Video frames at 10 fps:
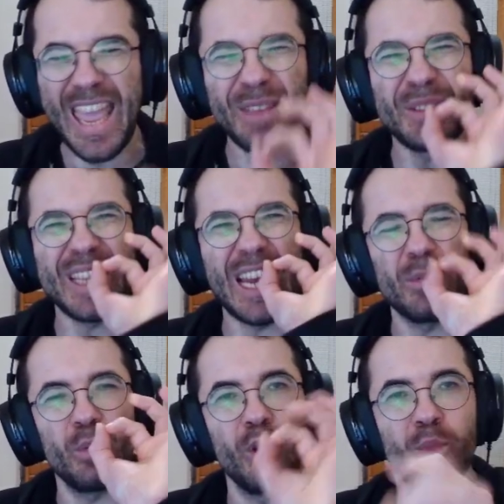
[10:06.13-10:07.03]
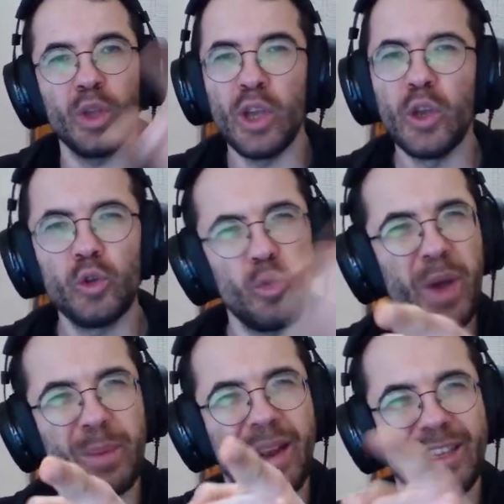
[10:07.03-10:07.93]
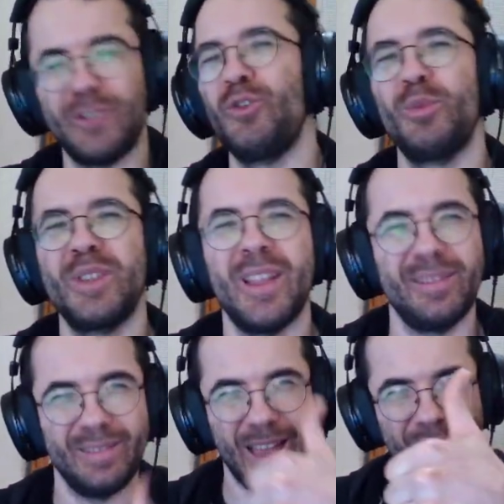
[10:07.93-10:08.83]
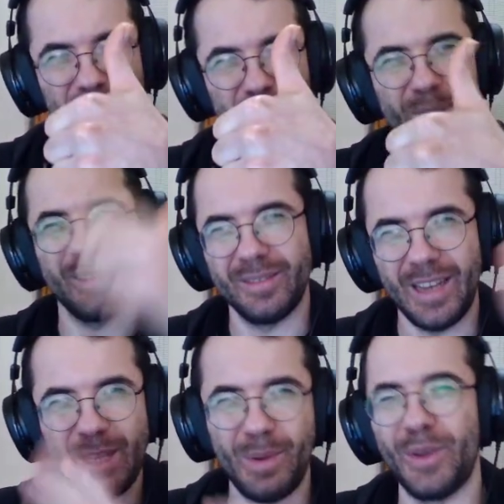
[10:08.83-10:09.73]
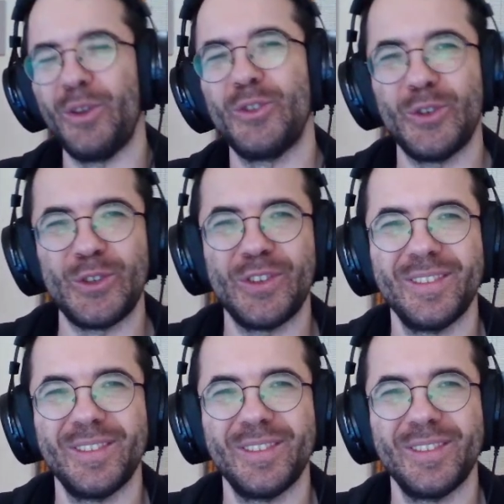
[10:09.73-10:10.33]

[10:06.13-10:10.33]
Efsane bir bölümdü. Süper bir like istiyorum sizden. Anlaştık mı? Hadi baba görüşürüz.